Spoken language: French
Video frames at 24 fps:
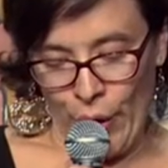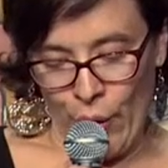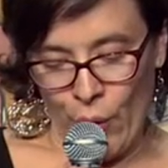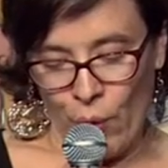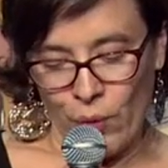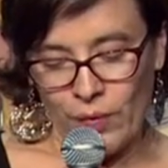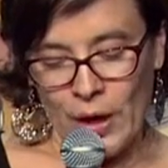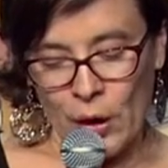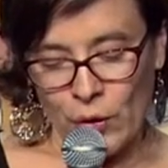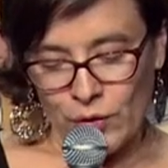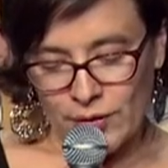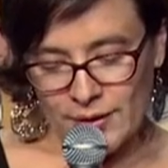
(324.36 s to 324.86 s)

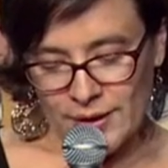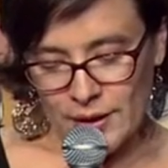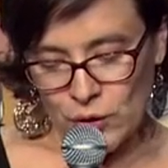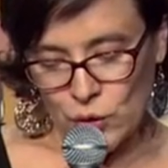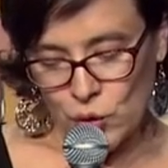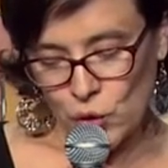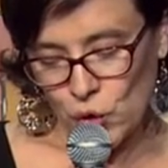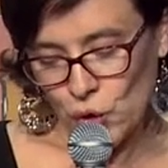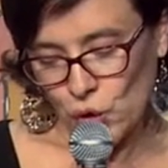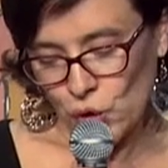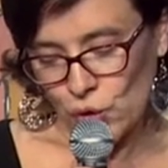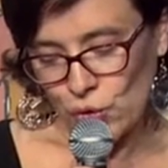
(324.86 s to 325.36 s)
On a
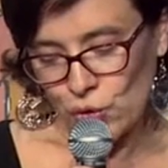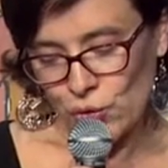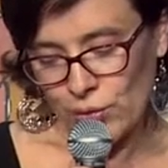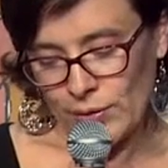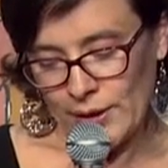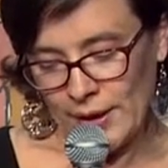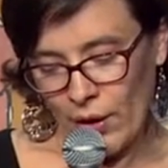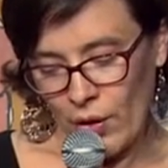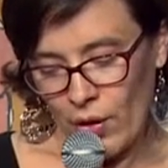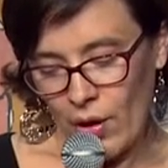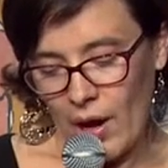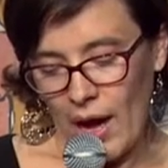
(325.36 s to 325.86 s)
aussi
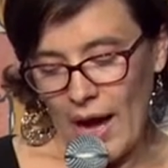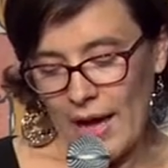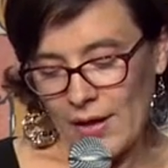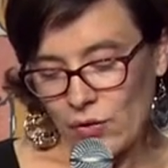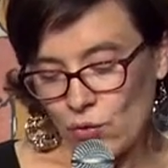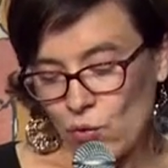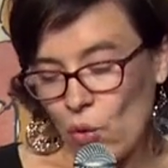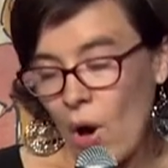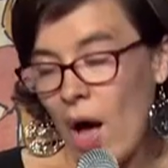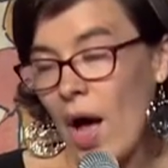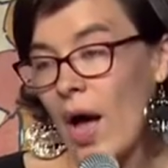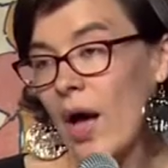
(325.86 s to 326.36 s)
aujourd'hui euh, Rat
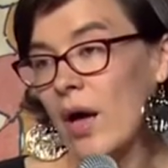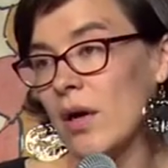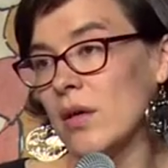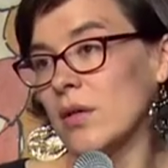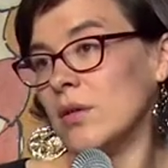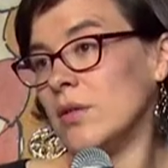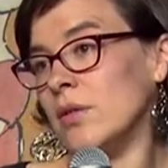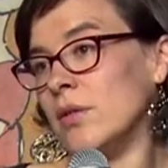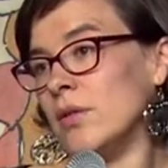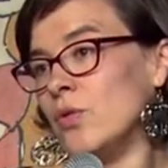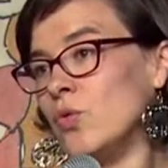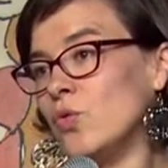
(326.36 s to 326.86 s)
Noir,